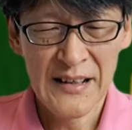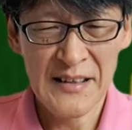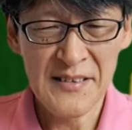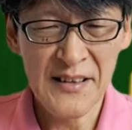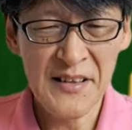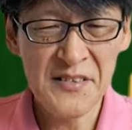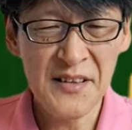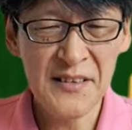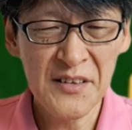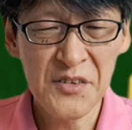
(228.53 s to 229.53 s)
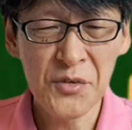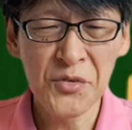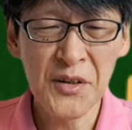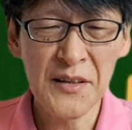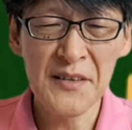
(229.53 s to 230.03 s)
参列されたというこ
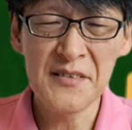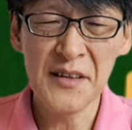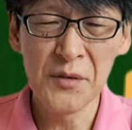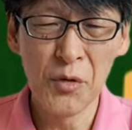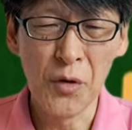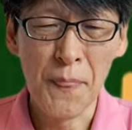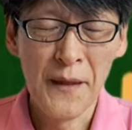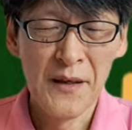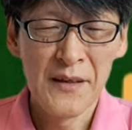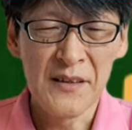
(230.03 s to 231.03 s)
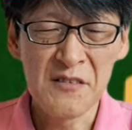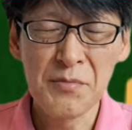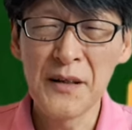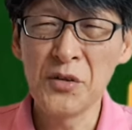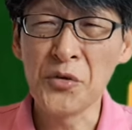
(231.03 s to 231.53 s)
となんですけども、
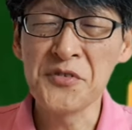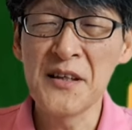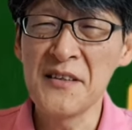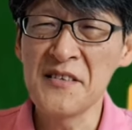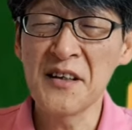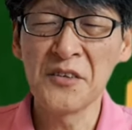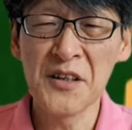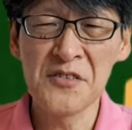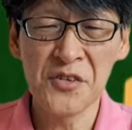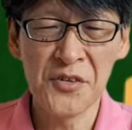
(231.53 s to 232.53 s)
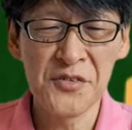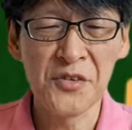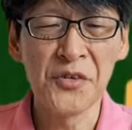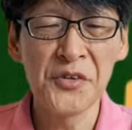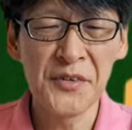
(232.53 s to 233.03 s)
1万6000人近くですよ。
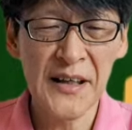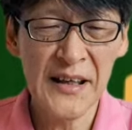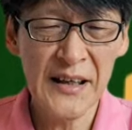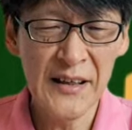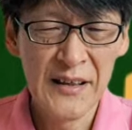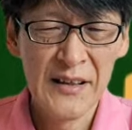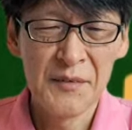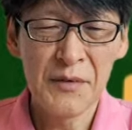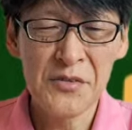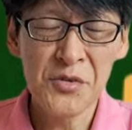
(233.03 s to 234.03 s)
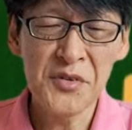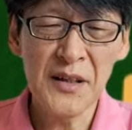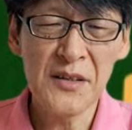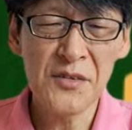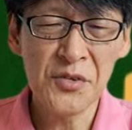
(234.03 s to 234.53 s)
すごいよね。まあ、そういっ
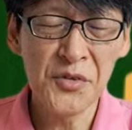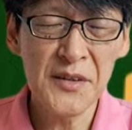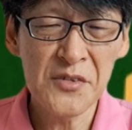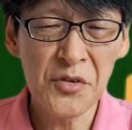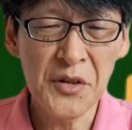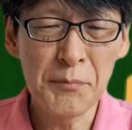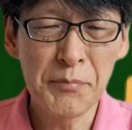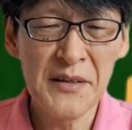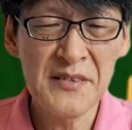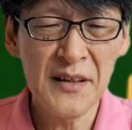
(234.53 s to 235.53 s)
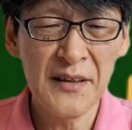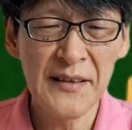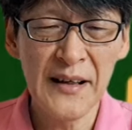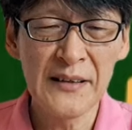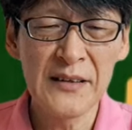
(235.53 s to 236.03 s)
た、そういったその一般参加
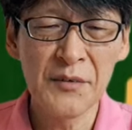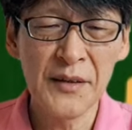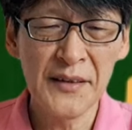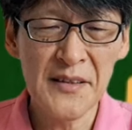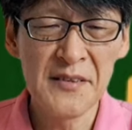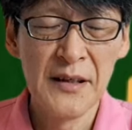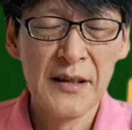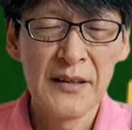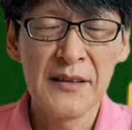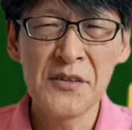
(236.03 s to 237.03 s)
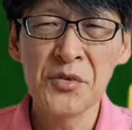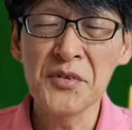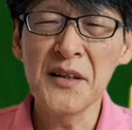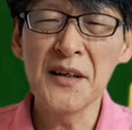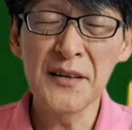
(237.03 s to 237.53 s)
であったわけです。で、そう
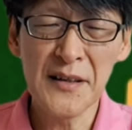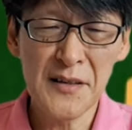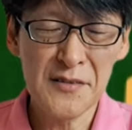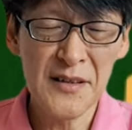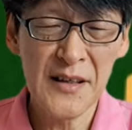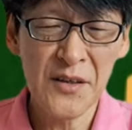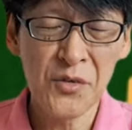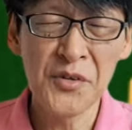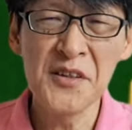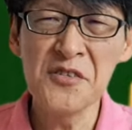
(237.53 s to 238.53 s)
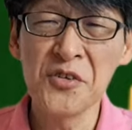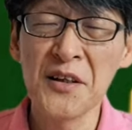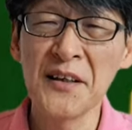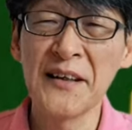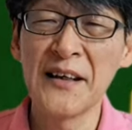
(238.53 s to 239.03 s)
いった中でですね、この記事の
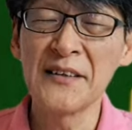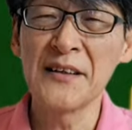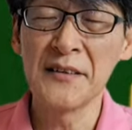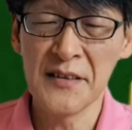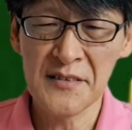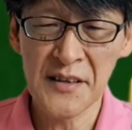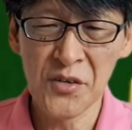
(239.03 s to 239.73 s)
中にあったんですけ